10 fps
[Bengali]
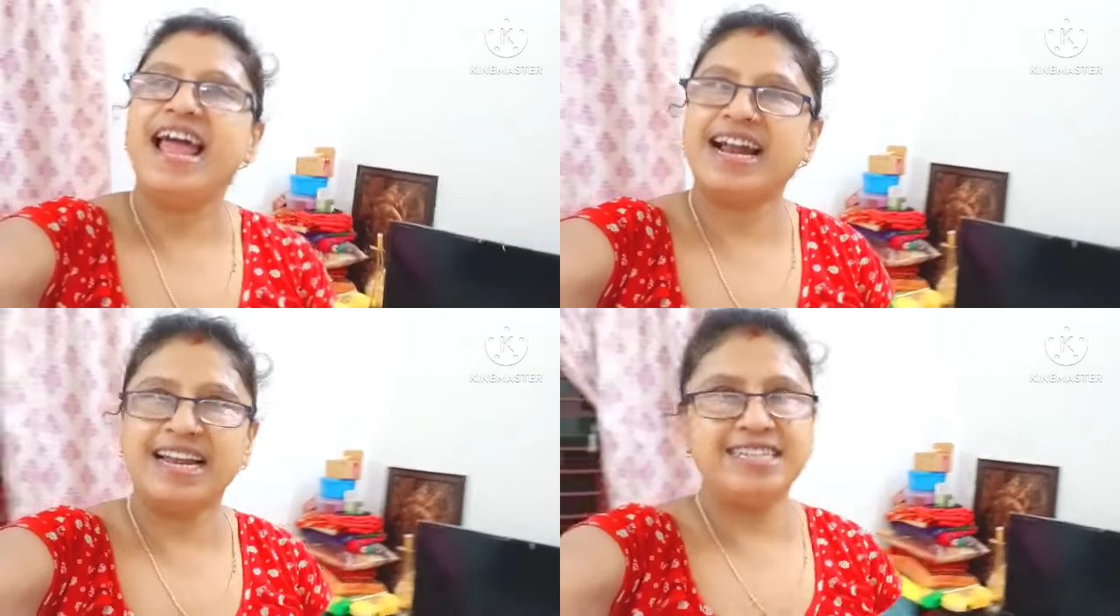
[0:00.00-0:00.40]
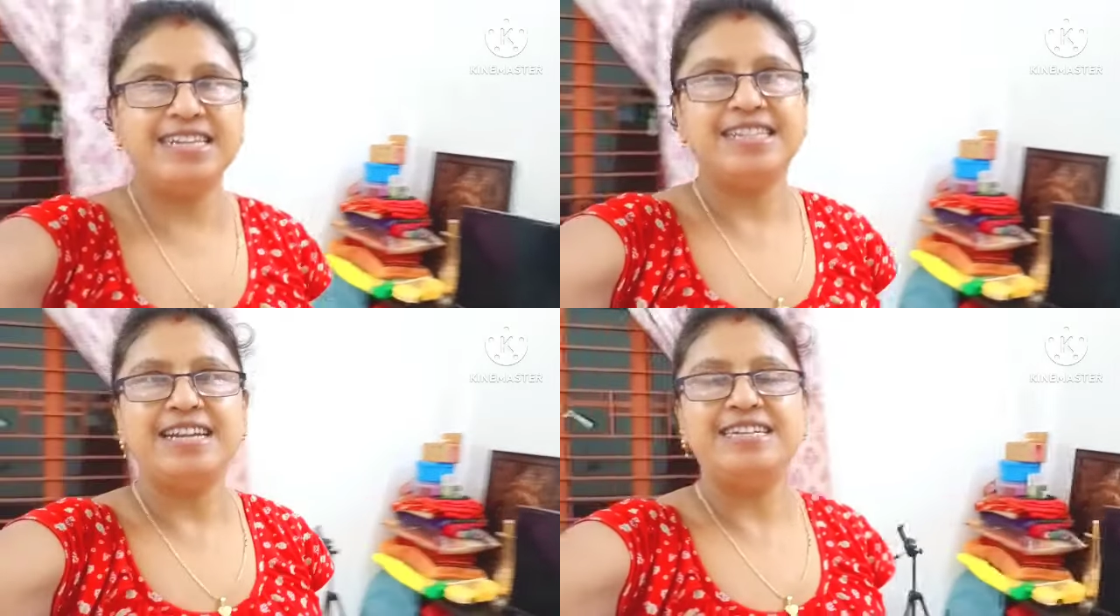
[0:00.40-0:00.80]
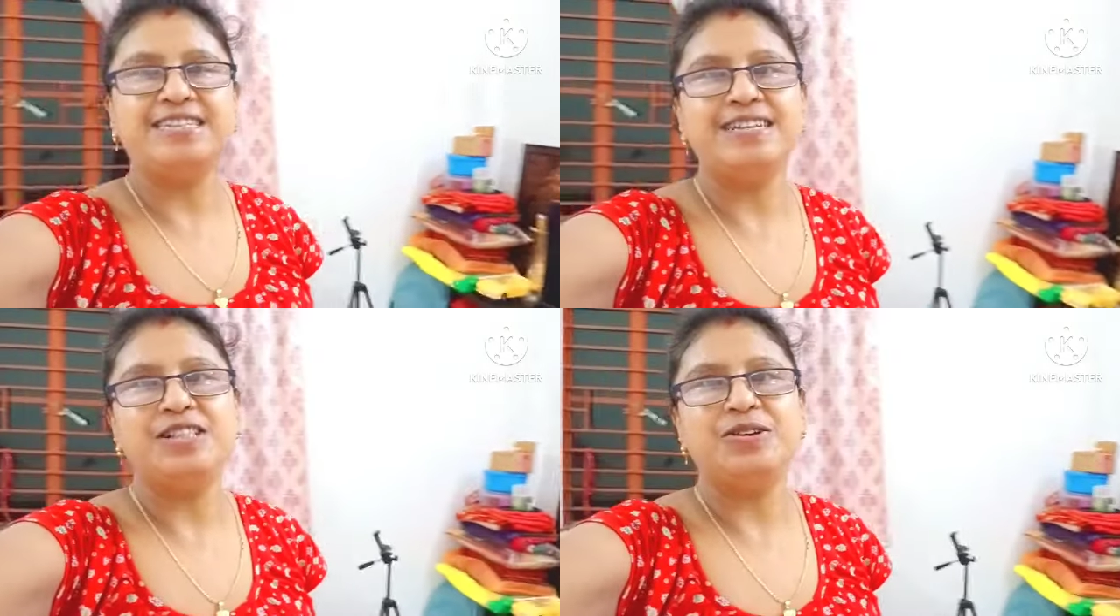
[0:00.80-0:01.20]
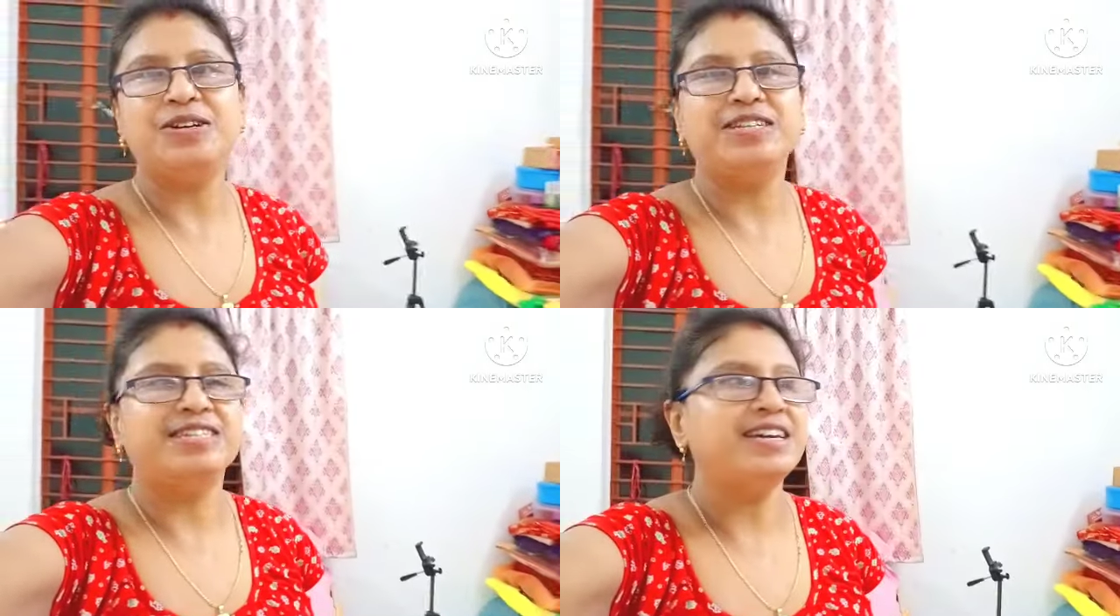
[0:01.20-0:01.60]
একটা চিন্তা নিশ্চিন্ত
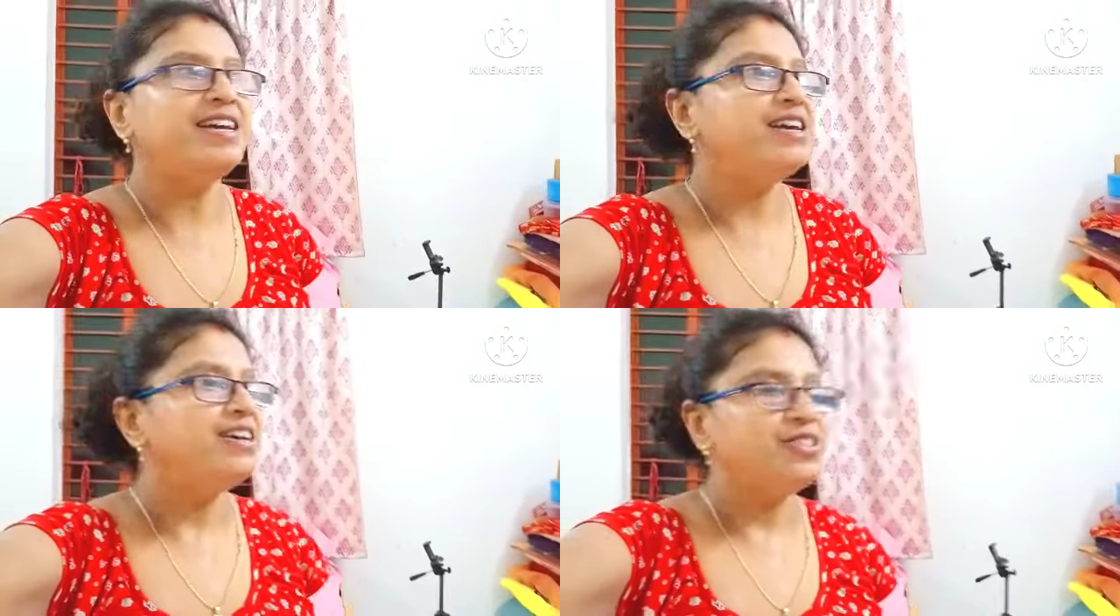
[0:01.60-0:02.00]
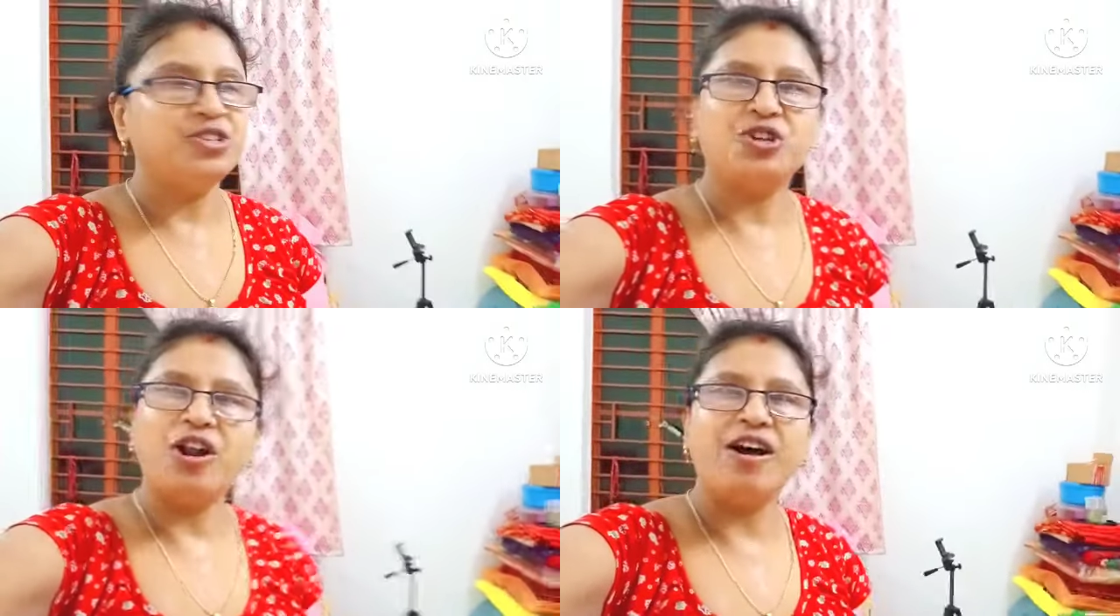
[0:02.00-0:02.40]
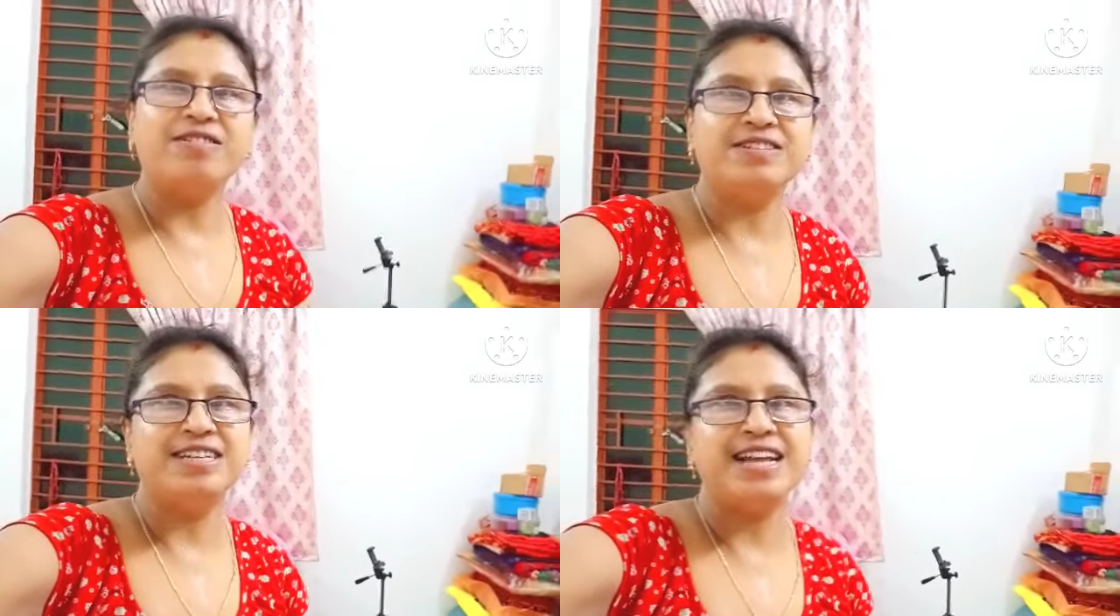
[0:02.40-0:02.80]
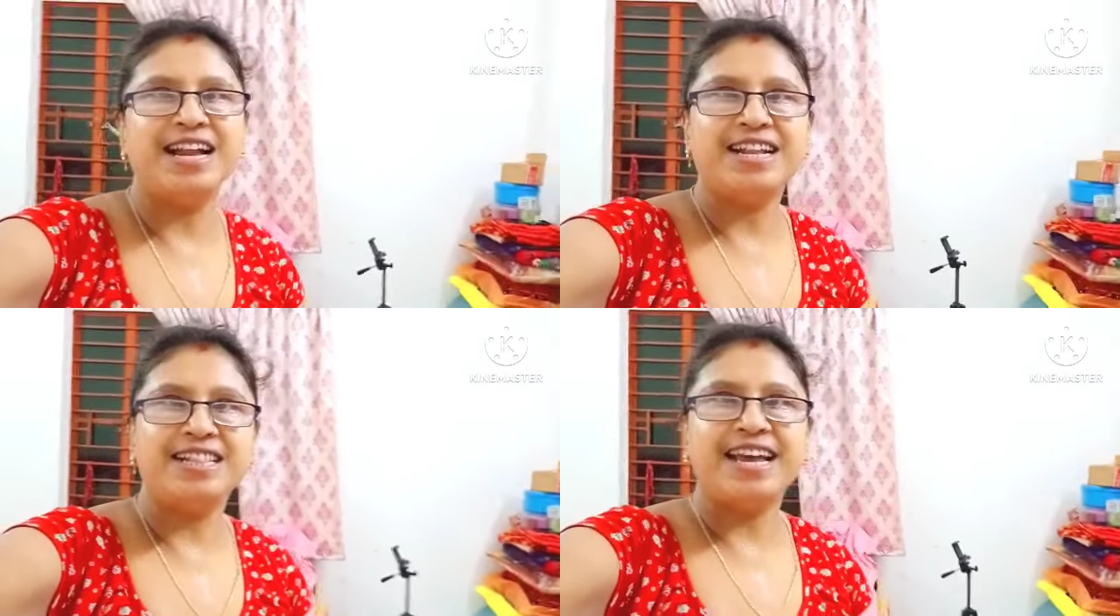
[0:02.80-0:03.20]
হয়েছে তো চলো এখন
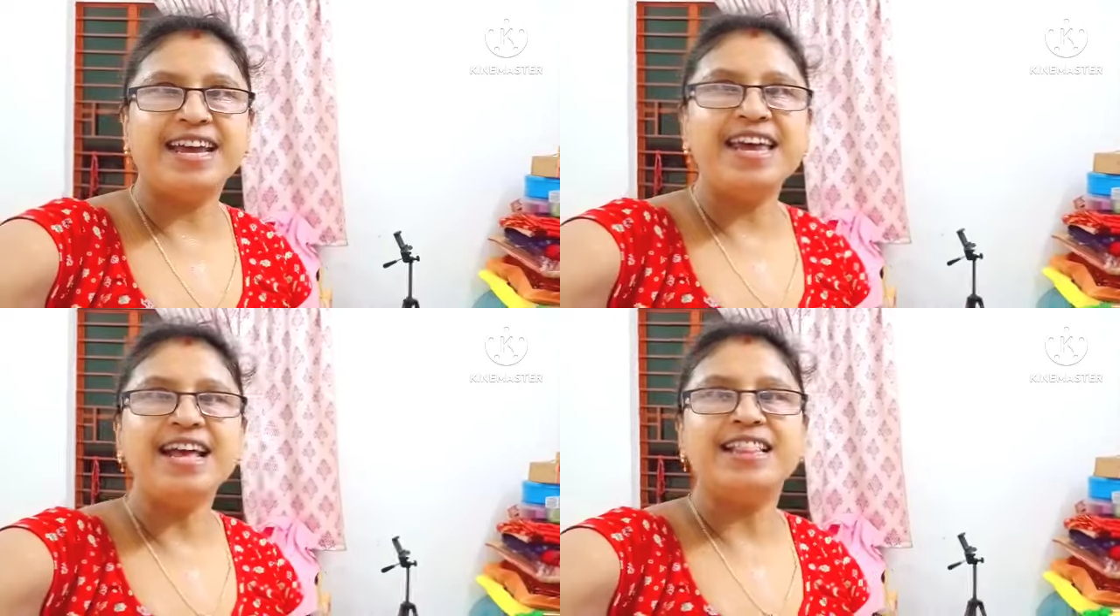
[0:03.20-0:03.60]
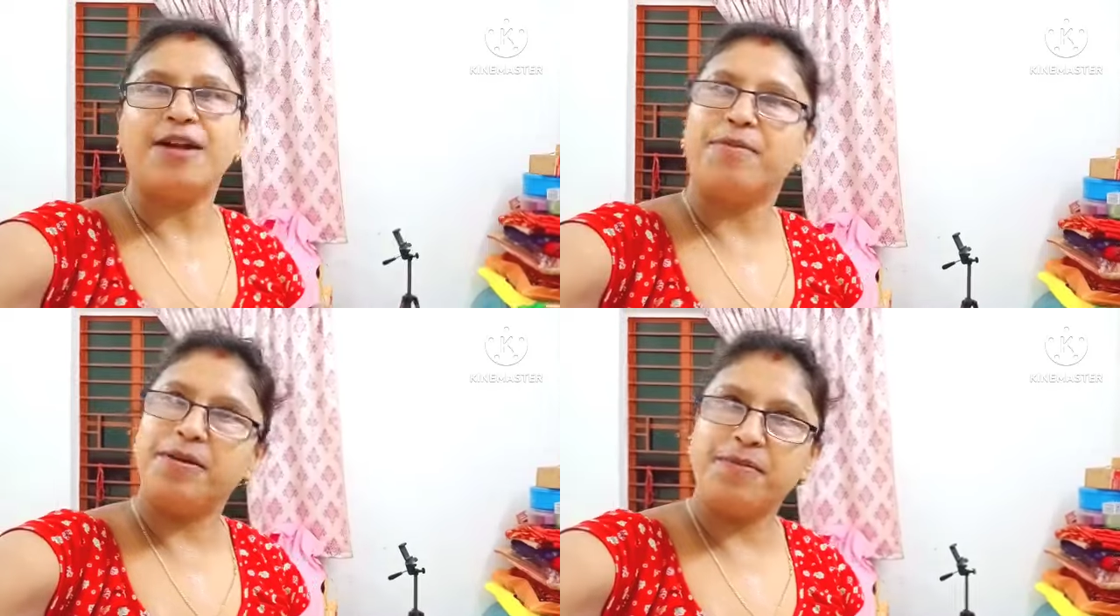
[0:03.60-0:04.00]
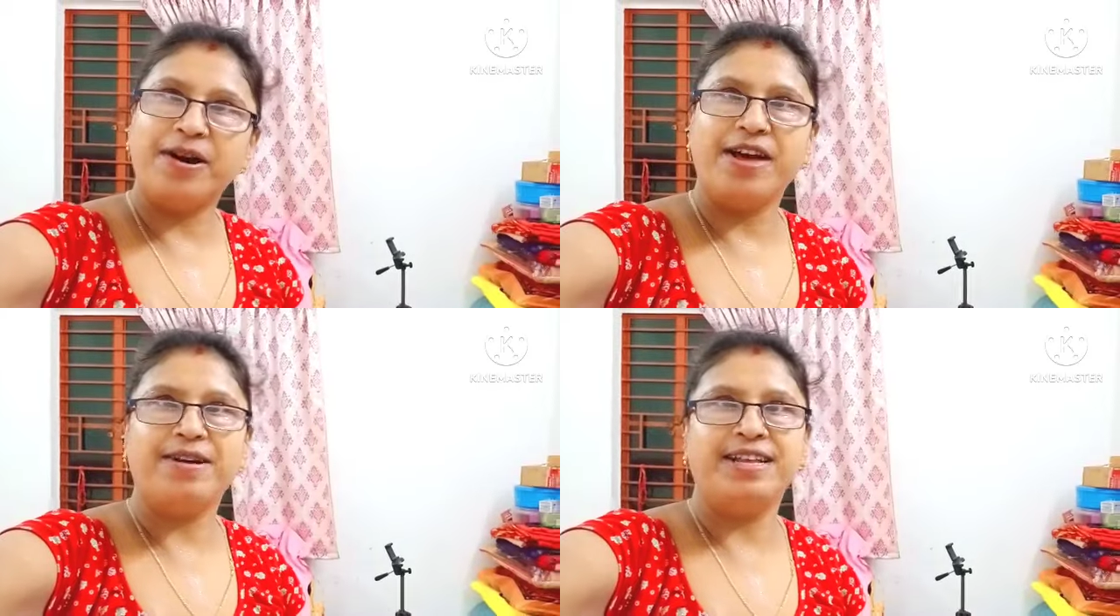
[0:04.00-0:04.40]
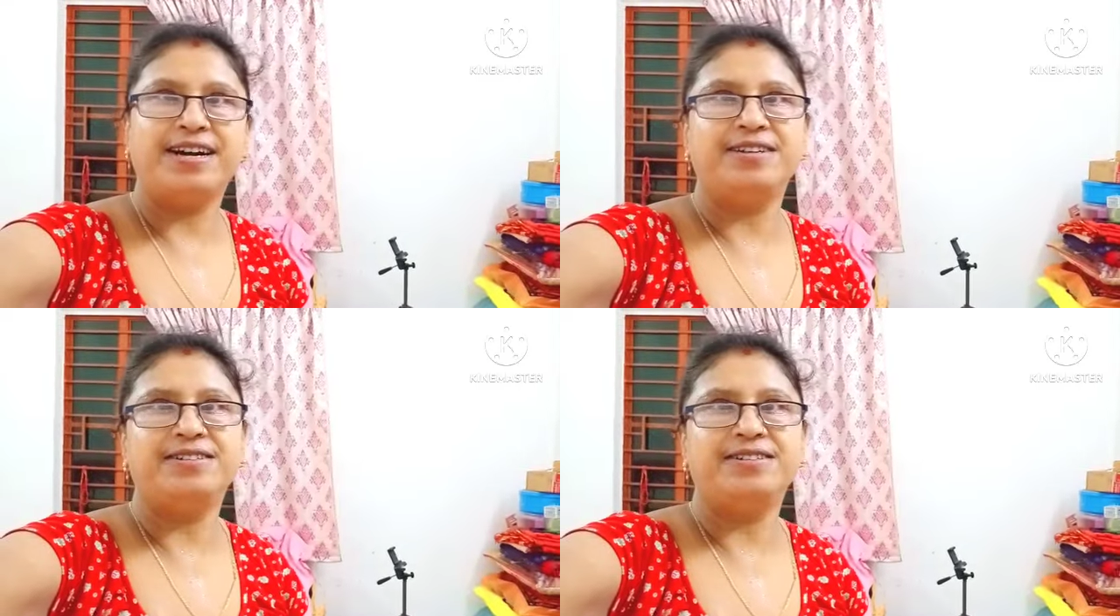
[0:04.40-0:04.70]
সিরিয়ালটা দেখি তারপরে পরে আবার দেখা